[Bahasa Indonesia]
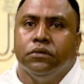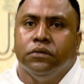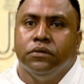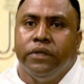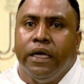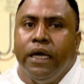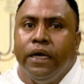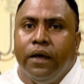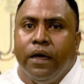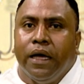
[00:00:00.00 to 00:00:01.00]
ne
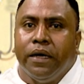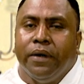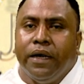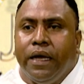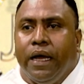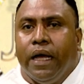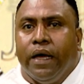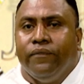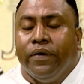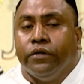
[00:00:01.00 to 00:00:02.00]
hareba iha
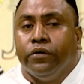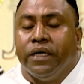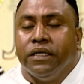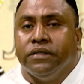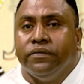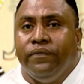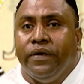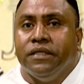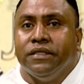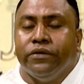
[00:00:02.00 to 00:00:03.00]
fatores
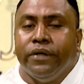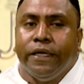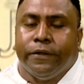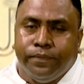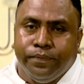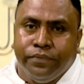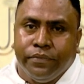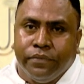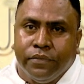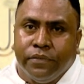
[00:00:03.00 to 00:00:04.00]
físicos, né?
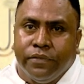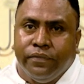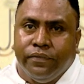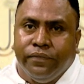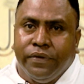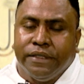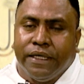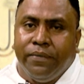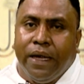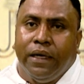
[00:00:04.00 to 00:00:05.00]

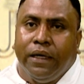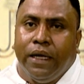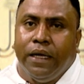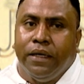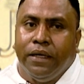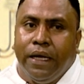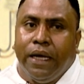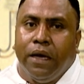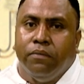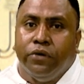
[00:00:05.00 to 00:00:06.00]
Fisicamente, nia
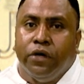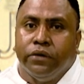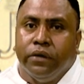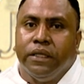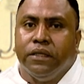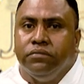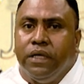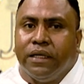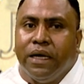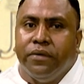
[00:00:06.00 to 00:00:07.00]
botona, nia
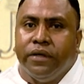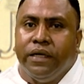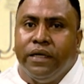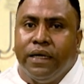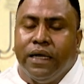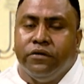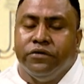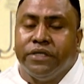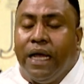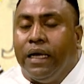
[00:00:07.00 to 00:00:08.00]
tamona idade
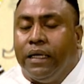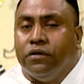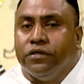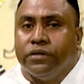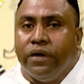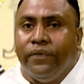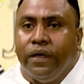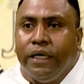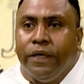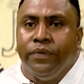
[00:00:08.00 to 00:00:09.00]
adolescente o jovem,
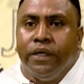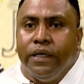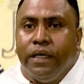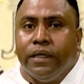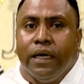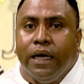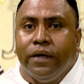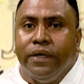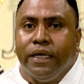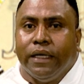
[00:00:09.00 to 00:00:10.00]
ita hanoin
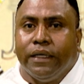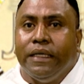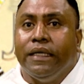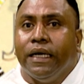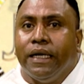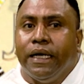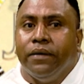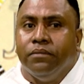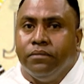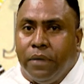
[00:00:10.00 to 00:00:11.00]
katak idane
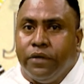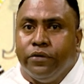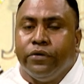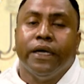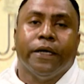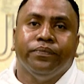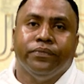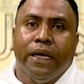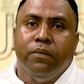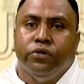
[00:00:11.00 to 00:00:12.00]
madurona,
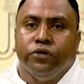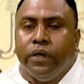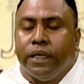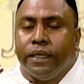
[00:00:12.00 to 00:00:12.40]
tempo tona.